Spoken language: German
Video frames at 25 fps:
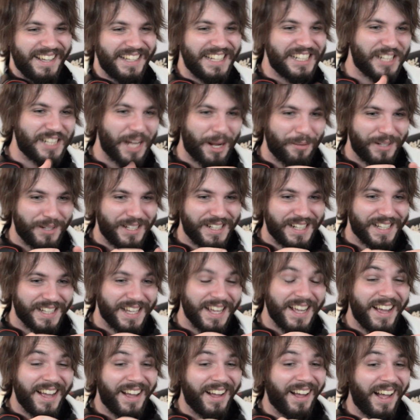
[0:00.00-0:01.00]
Jetzt habe ich dich.
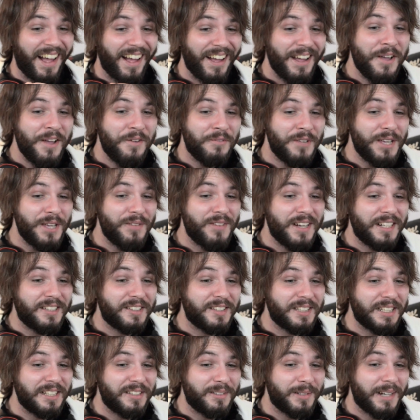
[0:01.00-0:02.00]
Wie
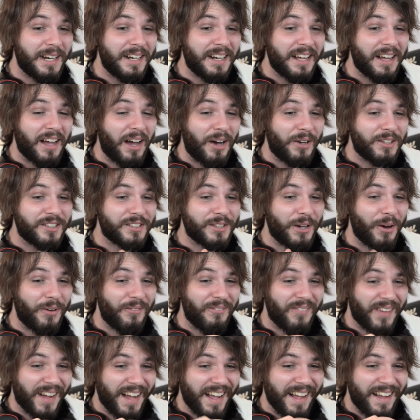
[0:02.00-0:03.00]
willst du denn da
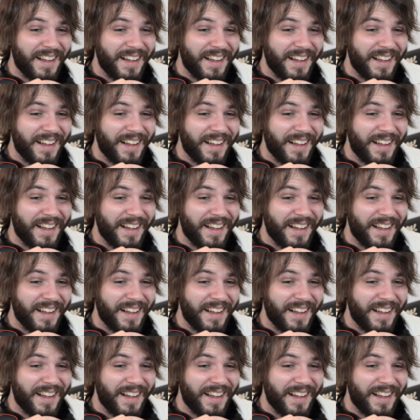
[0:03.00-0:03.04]
rauskommen? Ha?